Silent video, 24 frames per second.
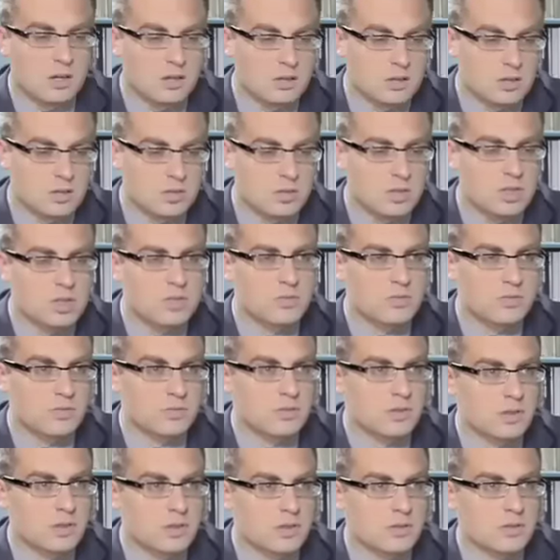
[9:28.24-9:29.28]
Sądzę, że w,
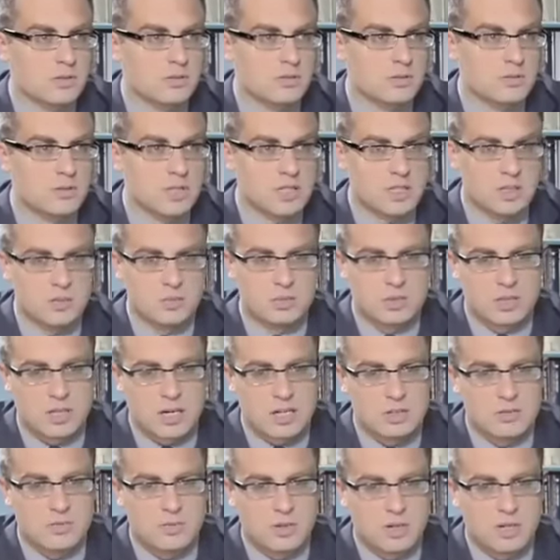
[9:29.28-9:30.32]
w takim
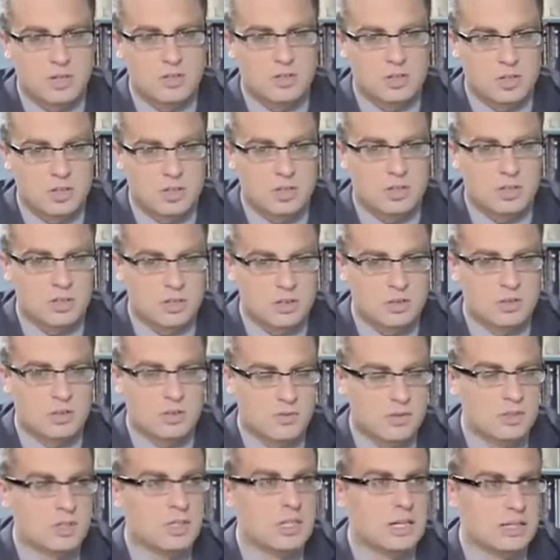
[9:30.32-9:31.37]
skrajnym wariancie
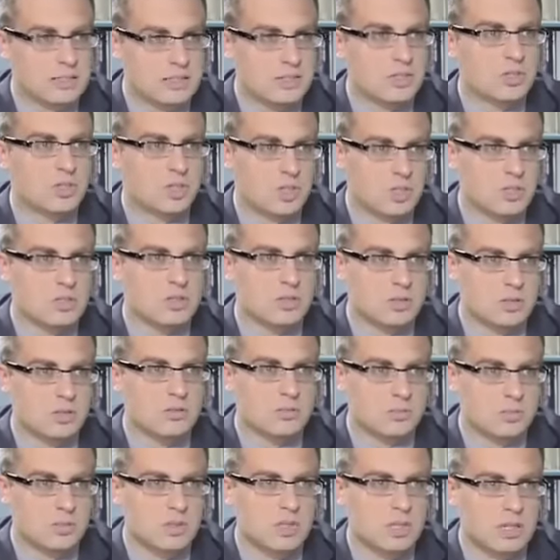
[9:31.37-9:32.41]
nawet kilkaset tysięcy,
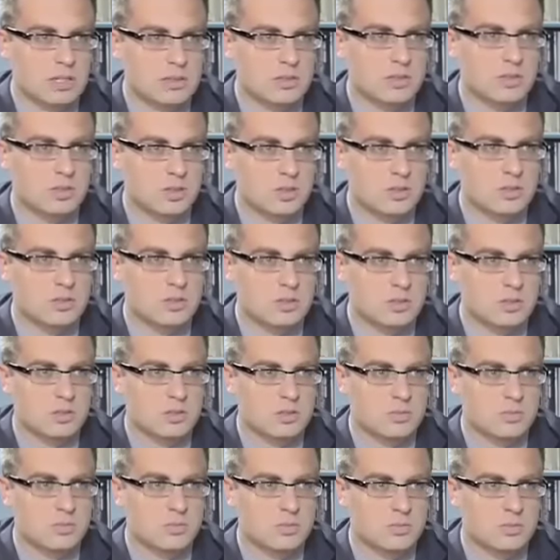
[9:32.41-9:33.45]
kilkaset tysięcy
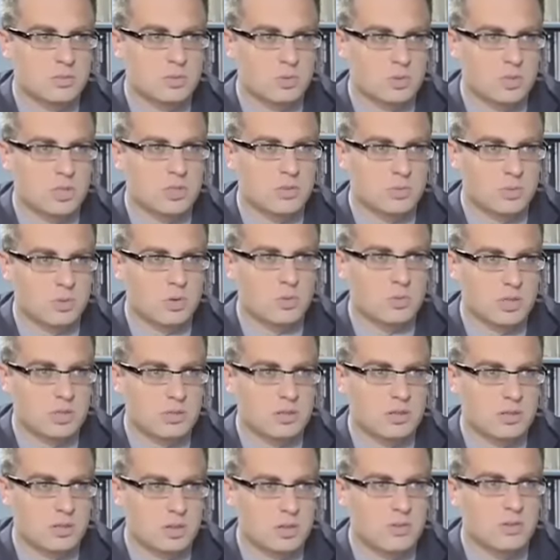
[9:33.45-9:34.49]
żołnierzy mogłoby nas
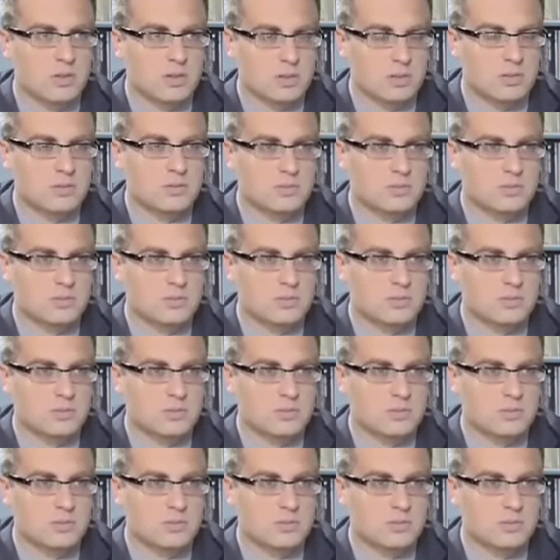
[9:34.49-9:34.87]
zaatakować.